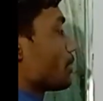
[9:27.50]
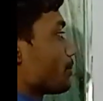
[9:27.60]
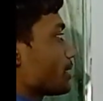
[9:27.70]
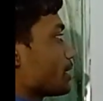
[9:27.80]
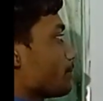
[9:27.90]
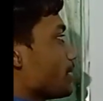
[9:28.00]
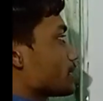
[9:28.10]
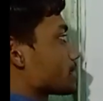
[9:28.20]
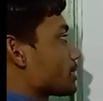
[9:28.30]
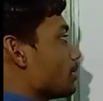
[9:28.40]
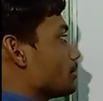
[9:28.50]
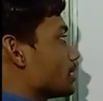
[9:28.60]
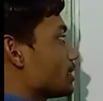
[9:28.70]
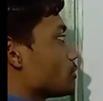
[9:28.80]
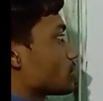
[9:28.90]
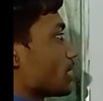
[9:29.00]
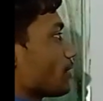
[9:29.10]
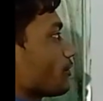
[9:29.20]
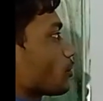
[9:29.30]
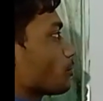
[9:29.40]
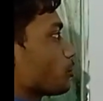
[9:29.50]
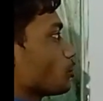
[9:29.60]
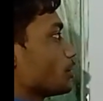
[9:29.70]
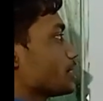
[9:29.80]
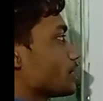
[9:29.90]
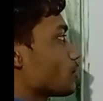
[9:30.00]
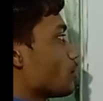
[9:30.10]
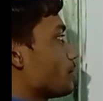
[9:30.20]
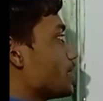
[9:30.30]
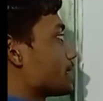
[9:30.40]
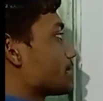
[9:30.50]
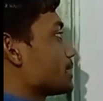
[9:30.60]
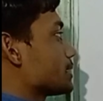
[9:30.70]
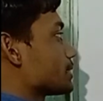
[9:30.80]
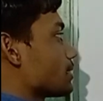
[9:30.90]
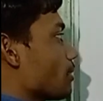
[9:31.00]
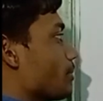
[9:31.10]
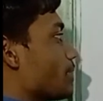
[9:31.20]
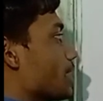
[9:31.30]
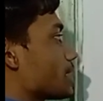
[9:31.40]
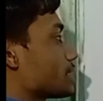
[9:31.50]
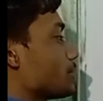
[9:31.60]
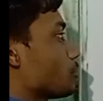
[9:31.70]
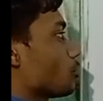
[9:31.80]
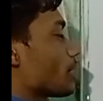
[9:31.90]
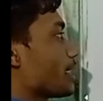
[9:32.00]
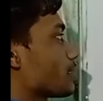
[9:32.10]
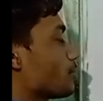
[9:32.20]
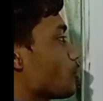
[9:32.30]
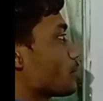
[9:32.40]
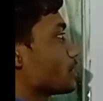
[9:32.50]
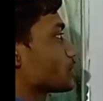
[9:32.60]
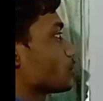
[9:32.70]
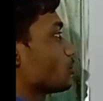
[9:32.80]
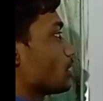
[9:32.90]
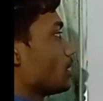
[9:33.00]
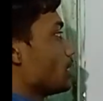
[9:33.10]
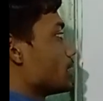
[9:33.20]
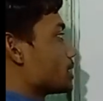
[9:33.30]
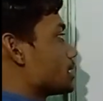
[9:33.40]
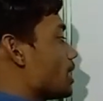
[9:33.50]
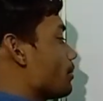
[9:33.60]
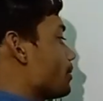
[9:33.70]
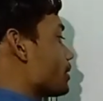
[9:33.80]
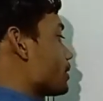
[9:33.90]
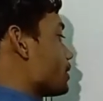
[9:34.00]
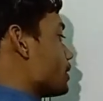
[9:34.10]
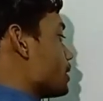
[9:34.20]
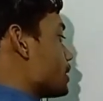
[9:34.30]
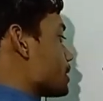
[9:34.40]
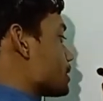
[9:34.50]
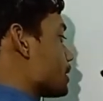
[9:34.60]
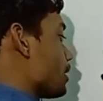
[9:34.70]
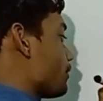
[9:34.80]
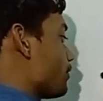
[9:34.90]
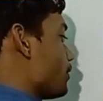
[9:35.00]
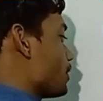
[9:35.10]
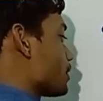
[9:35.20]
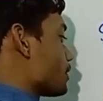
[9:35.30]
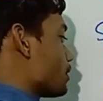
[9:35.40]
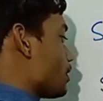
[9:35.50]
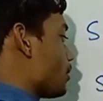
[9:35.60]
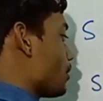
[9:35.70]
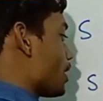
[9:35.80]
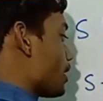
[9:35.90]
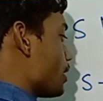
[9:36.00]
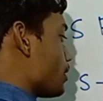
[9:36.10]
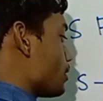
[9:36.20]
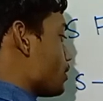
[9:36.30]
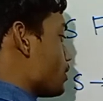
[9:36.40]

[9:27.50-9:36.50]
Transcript: सल्फर के पास कब देखिए सल्फर और फ्लोरिन के कॉम्बिनेशन से सल्फर फ्लोराइड का फॉर्मेशन हुआ जहां पर सल्फर हमारा